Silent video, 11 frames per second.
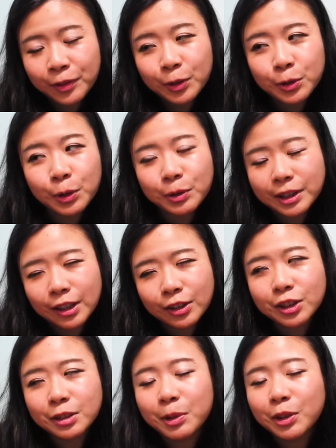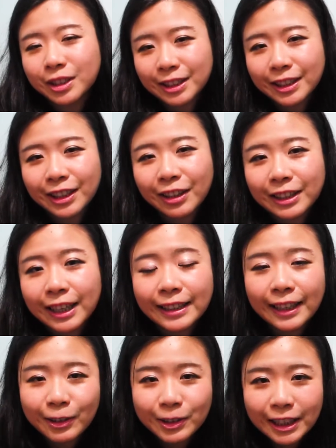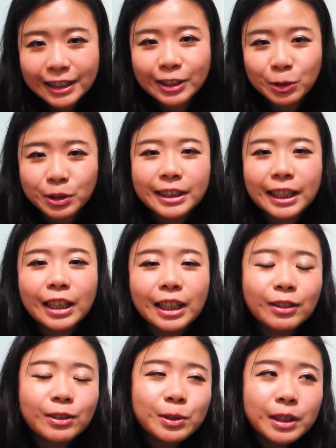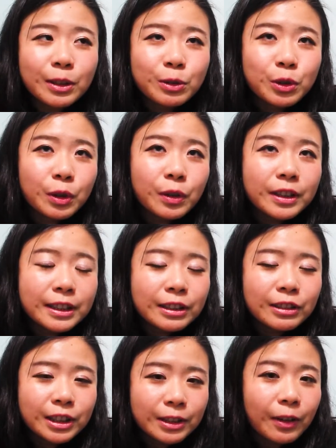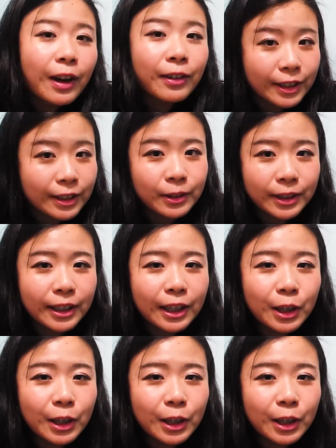所以我现在就是没有心理腰带，那我下次如果再有机会再去首尔自由行的话，我可能会